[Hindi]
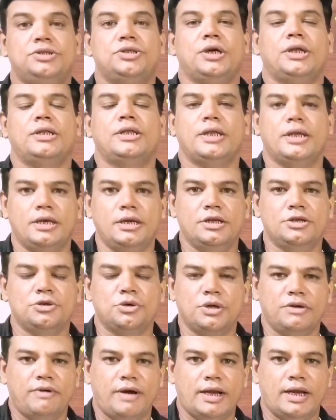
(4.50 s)
जल्द ही रिलीज
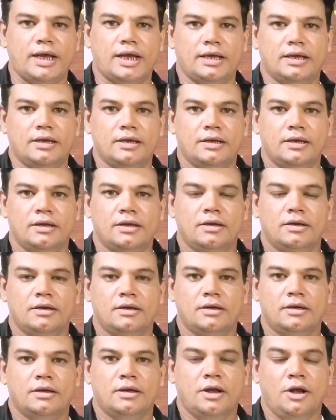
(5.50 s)
होने वाला है
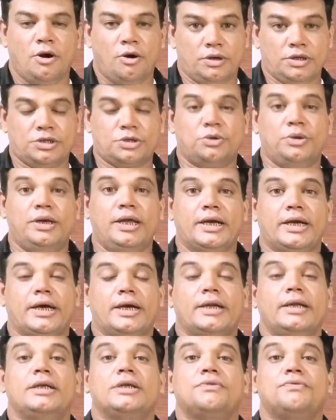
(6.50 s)
और इसको
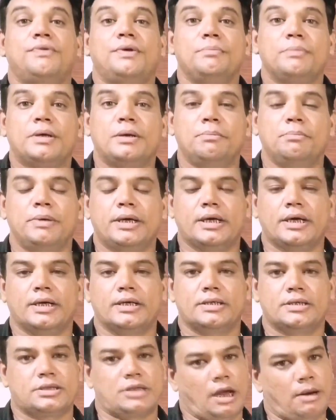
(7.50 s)
लेकर इस फिल्म के
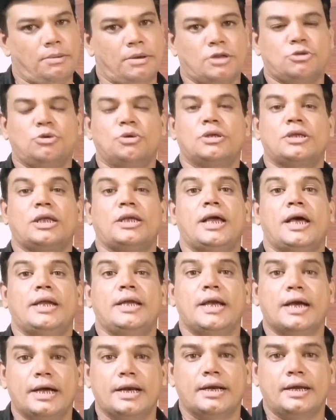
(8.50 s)
मेकर्स ताबड़तोड़
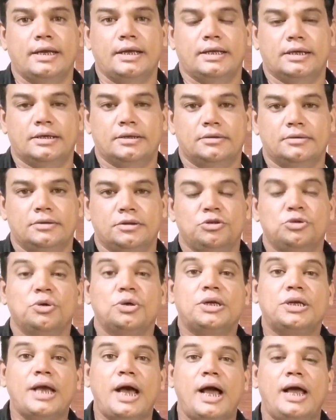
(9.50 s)
तैयारियां कर रहे हैं तो
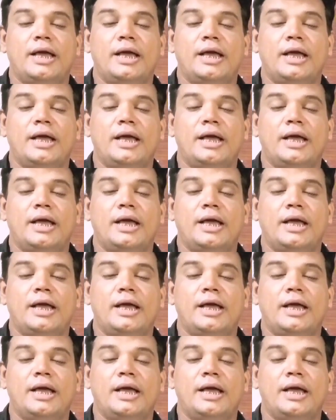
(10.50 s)
क्या